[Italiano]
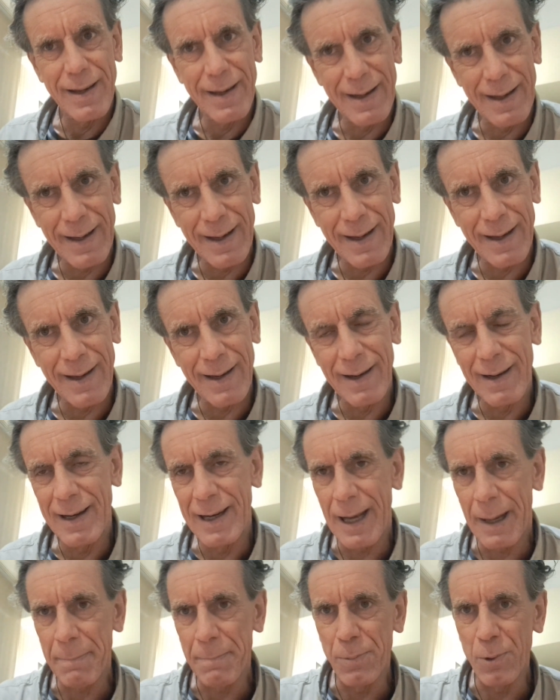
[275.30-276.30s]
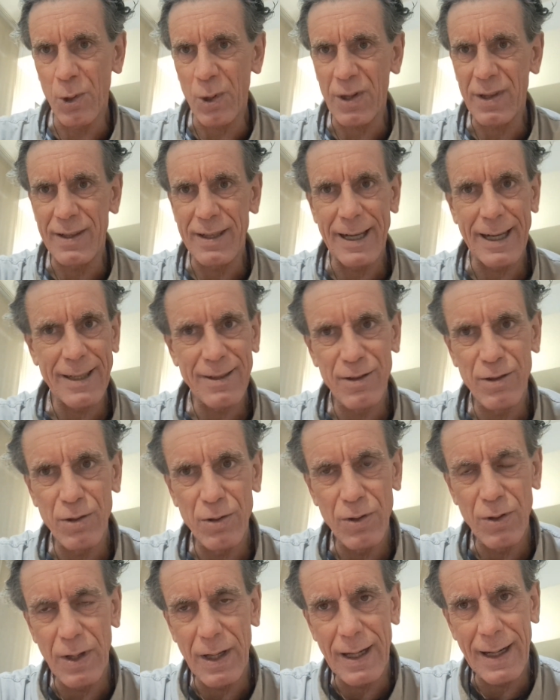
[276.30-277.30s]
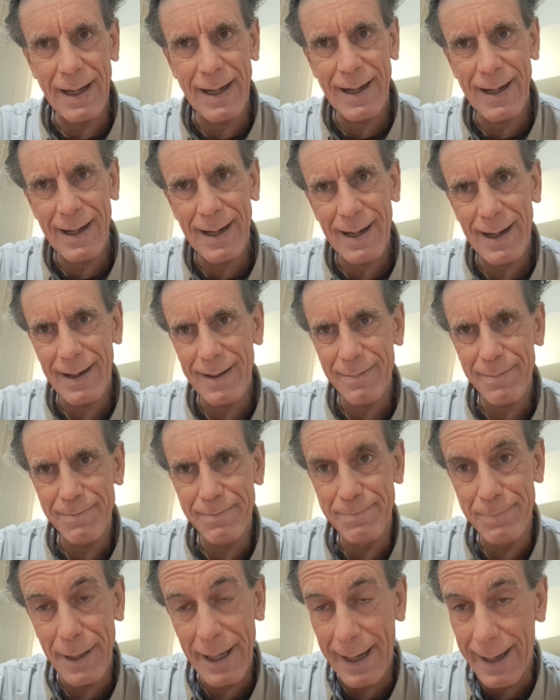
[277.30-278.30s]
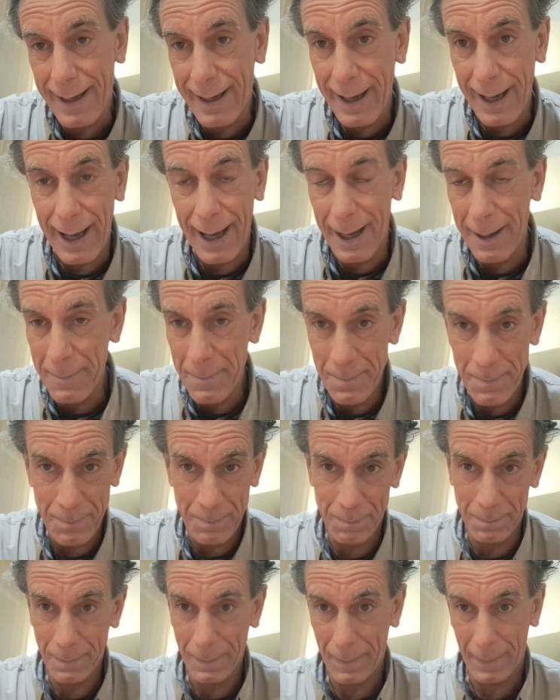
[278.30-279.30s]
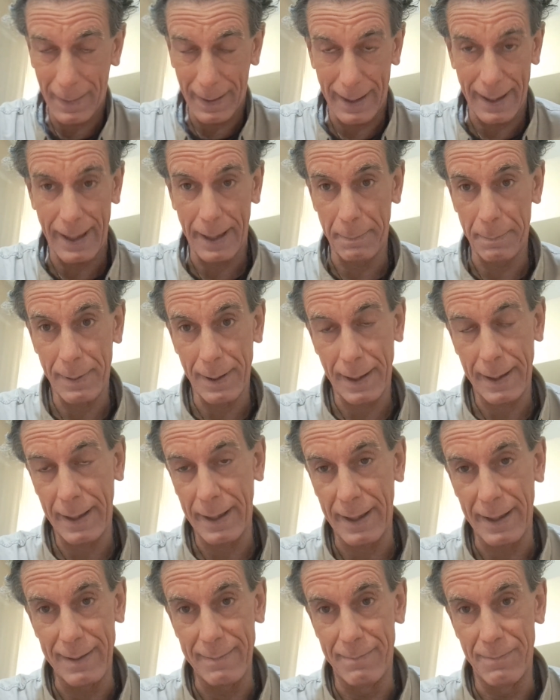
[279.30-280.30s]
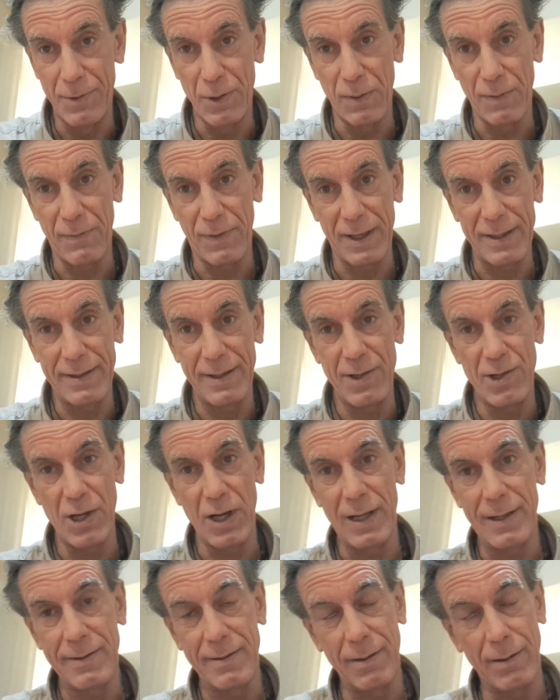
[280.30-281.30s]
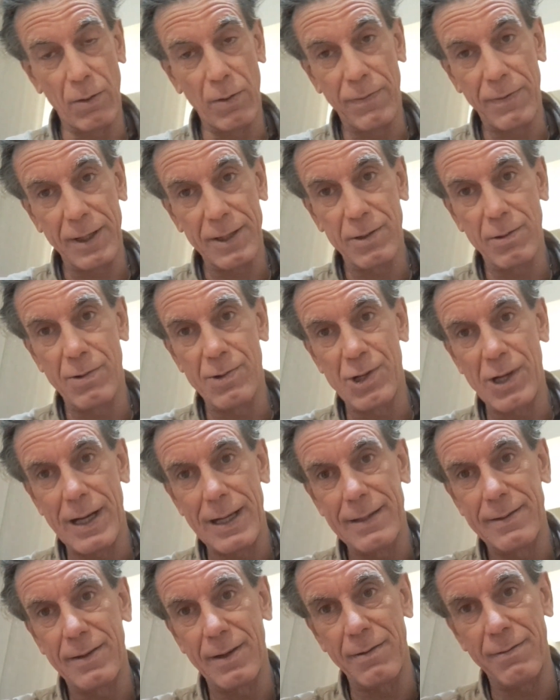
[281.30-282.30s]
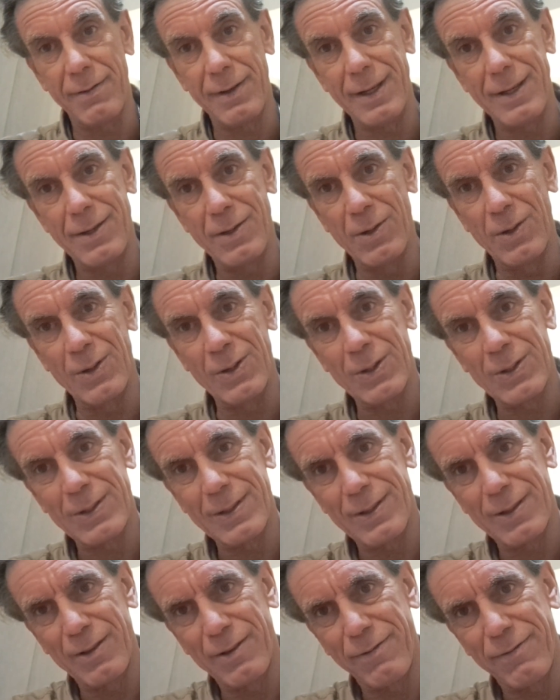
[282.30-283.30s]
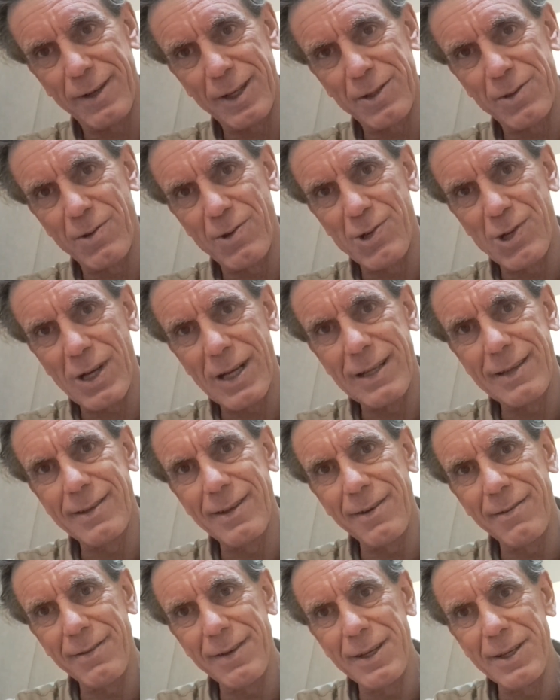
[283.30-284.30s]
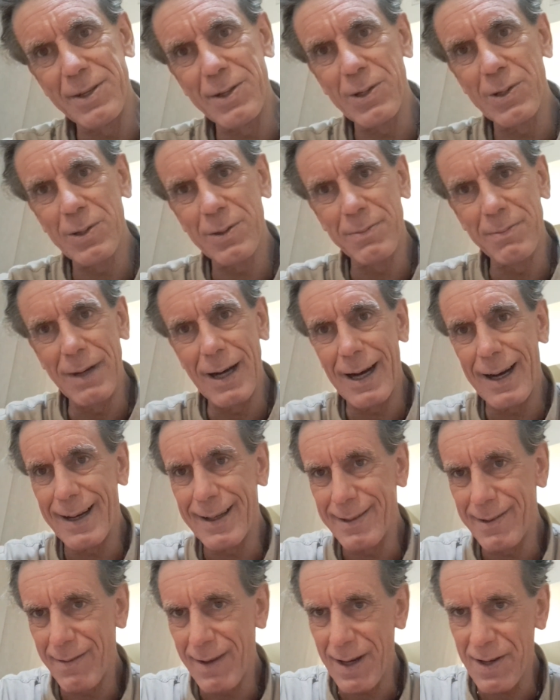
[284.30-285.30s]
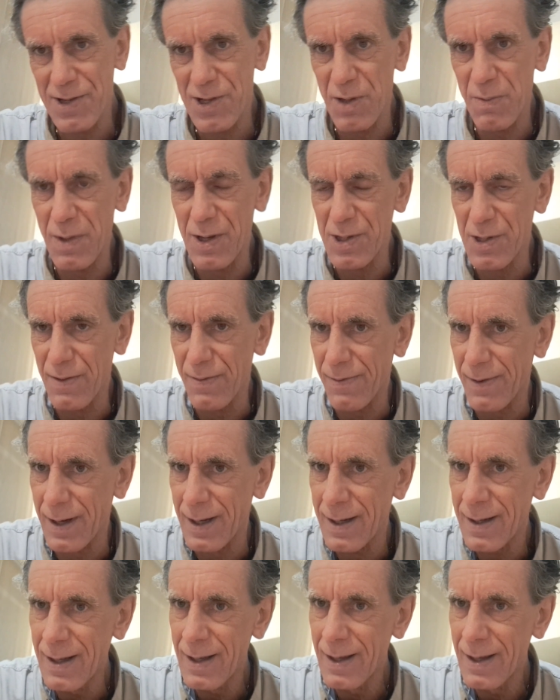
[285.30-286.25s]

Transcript: eh, l'ha portato a perché? Eh, perché ho, già, ho, fatto già altri video, no? Ho fatto già altri video, ma diversi mesi fa.